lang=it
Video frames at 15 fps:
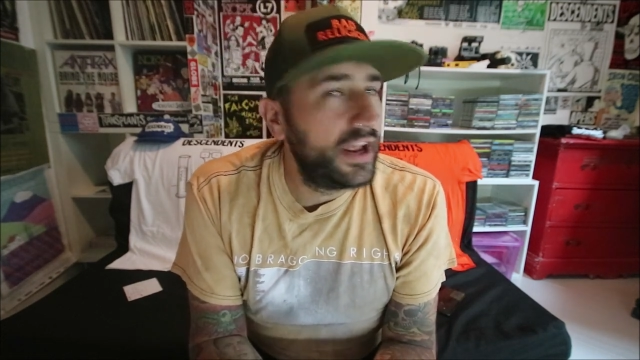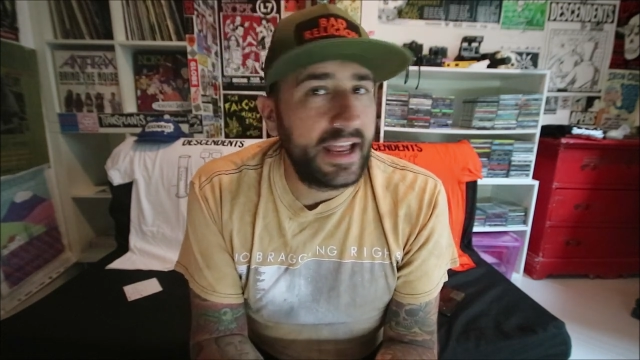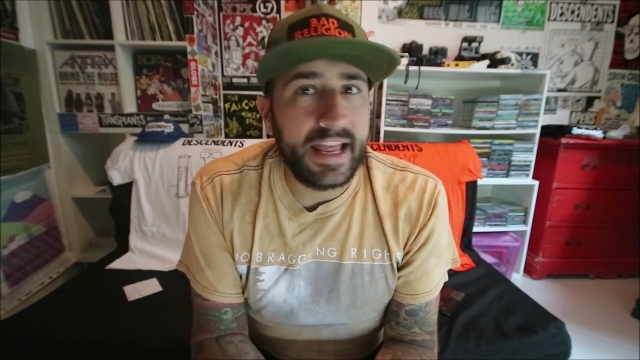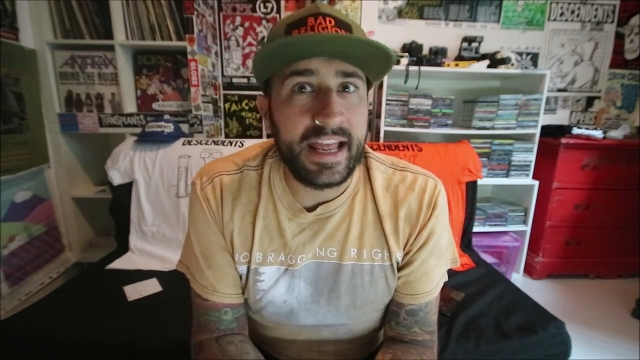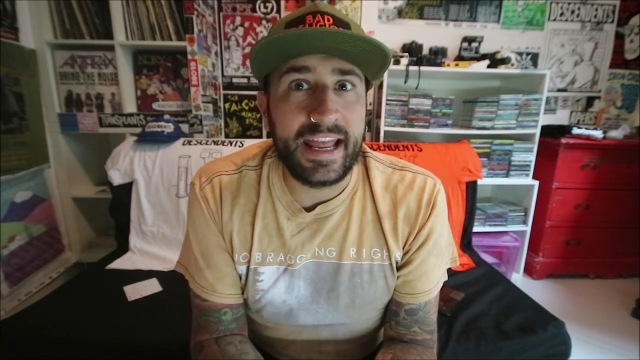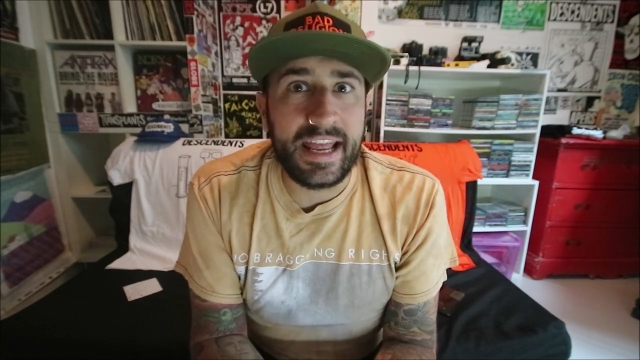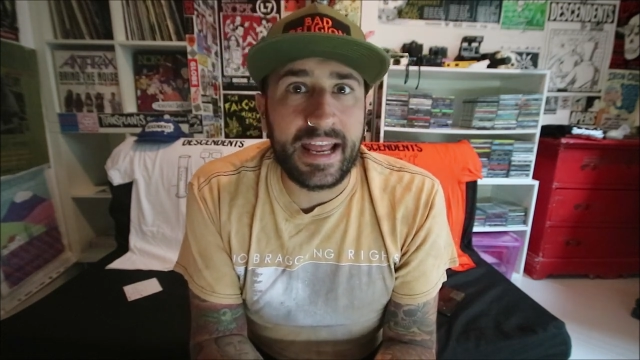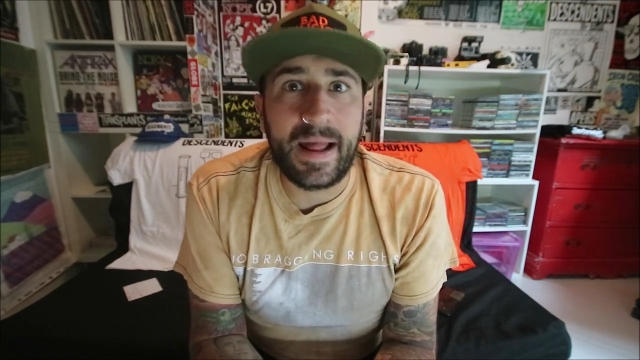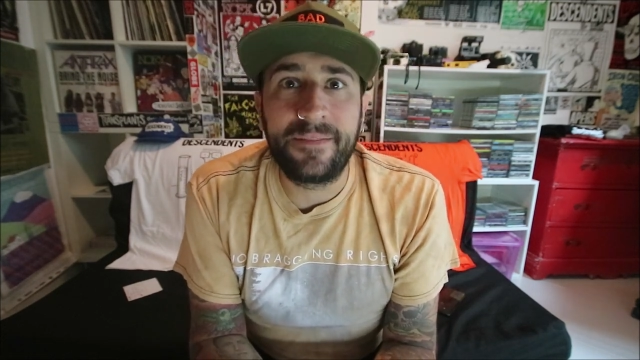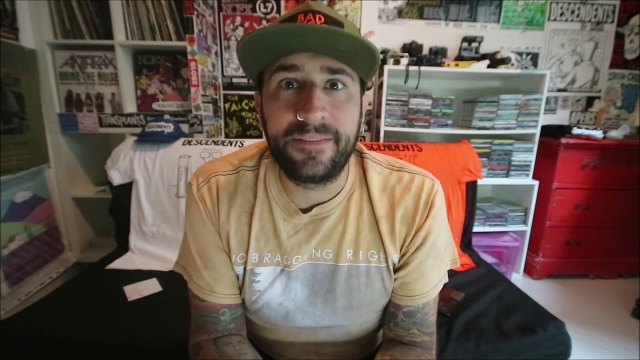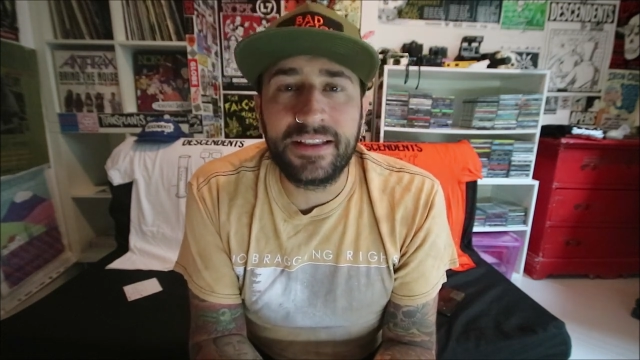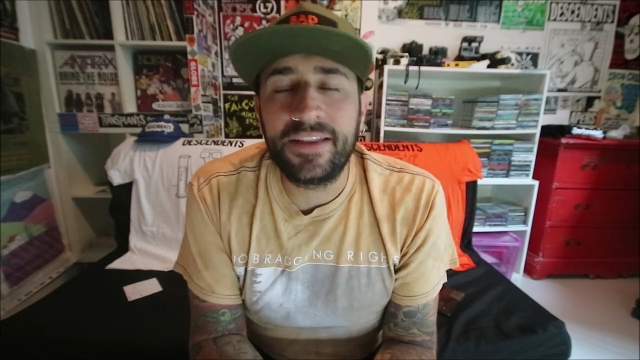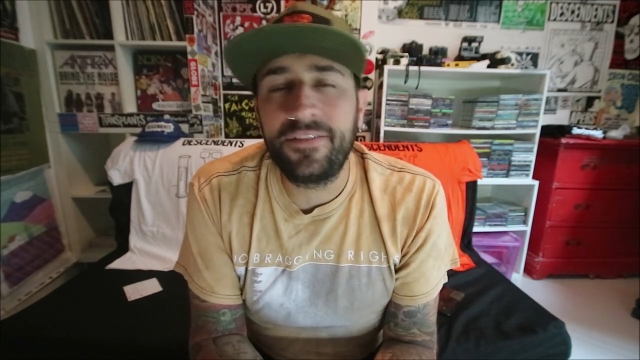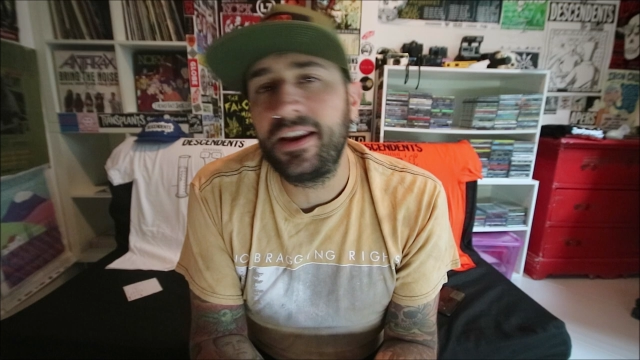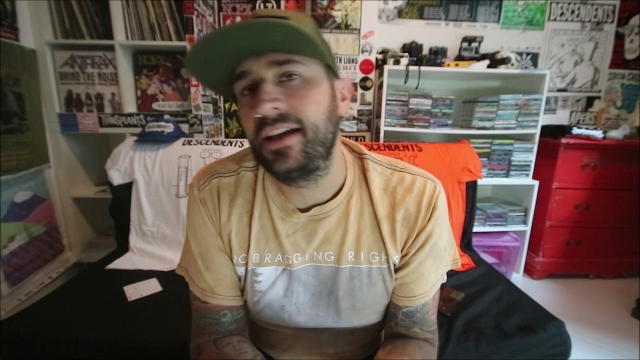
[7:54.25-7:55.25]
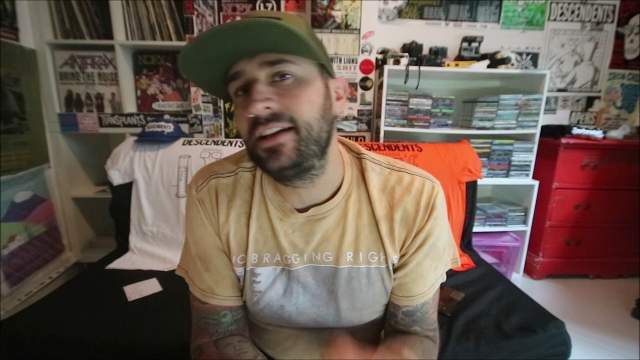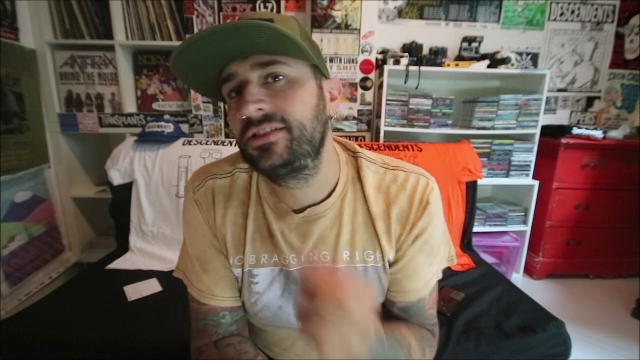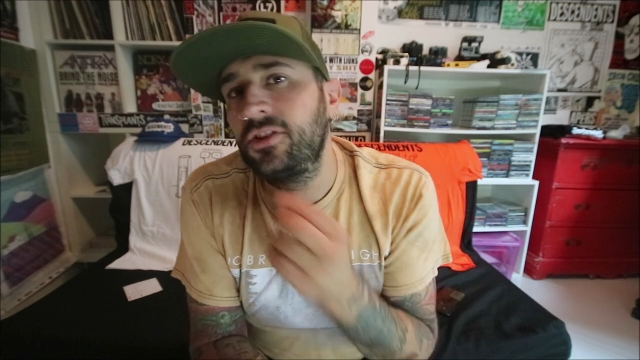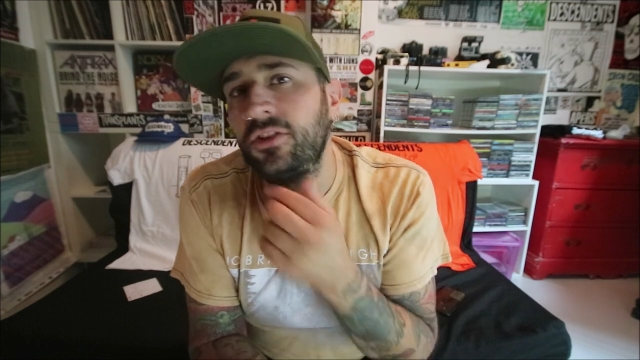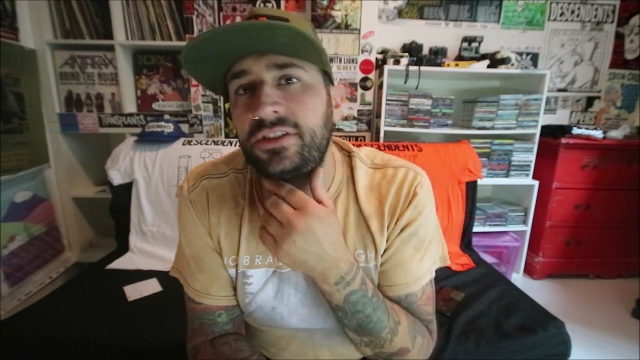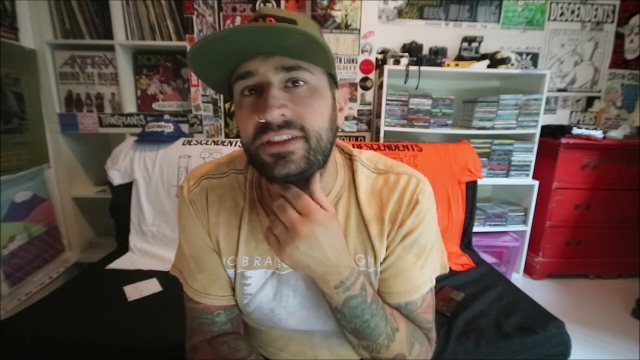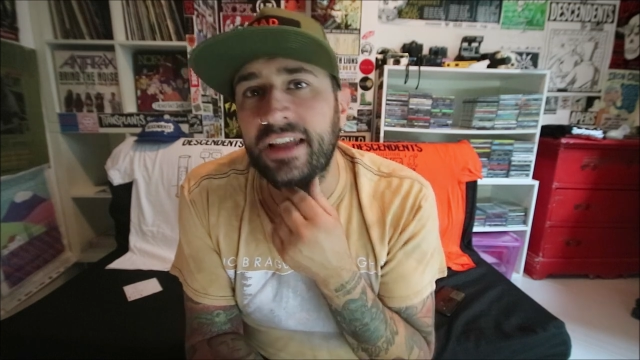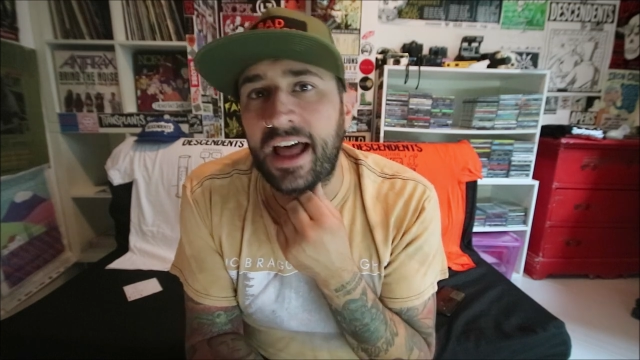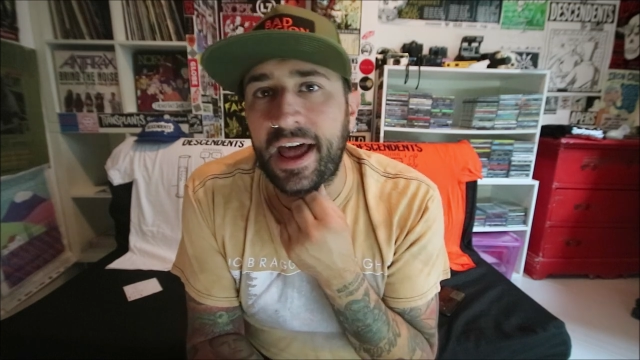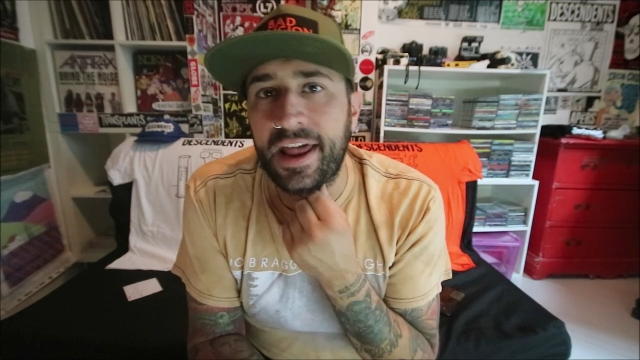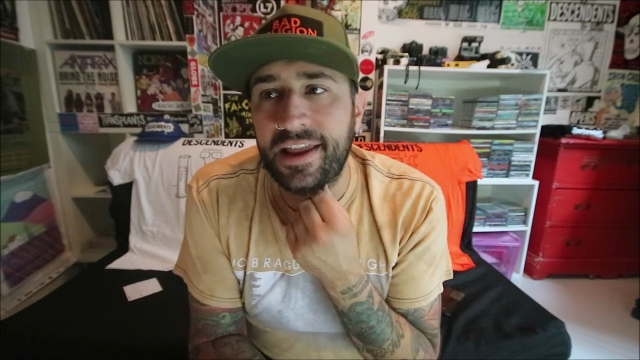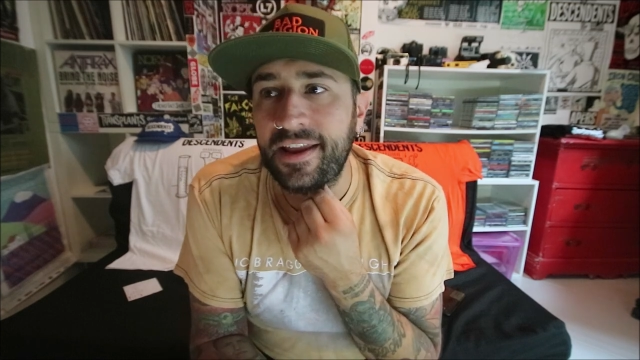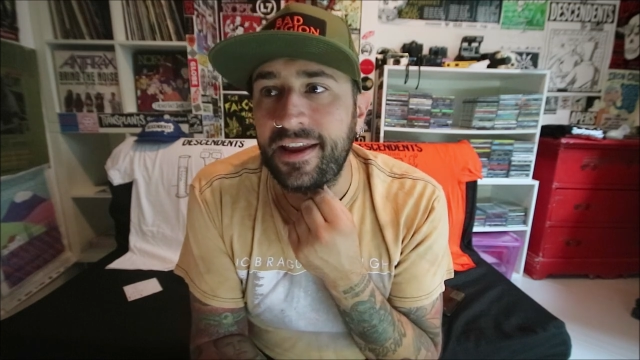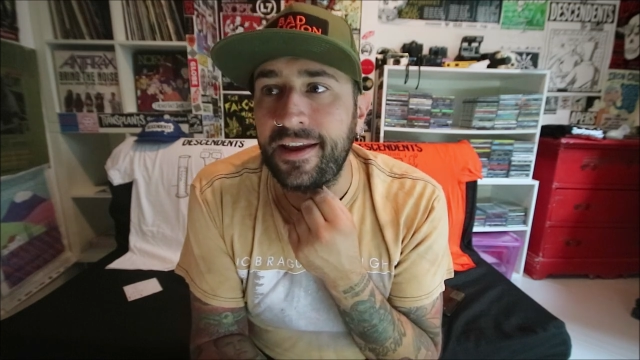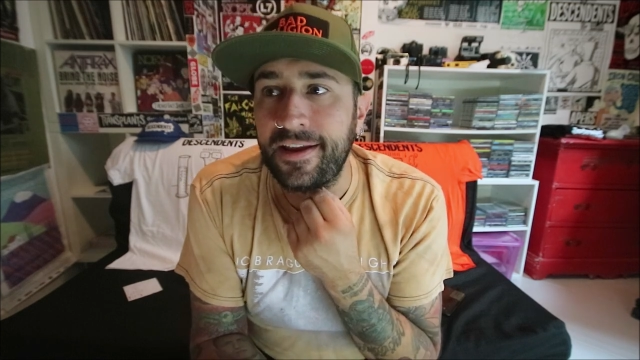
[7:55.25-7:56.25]
E andatevi ad
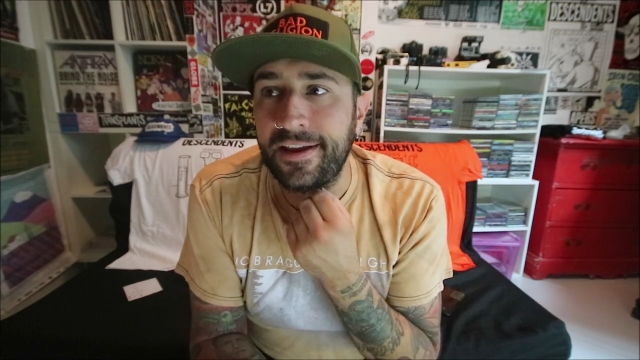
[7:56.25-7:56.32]
ascoltare,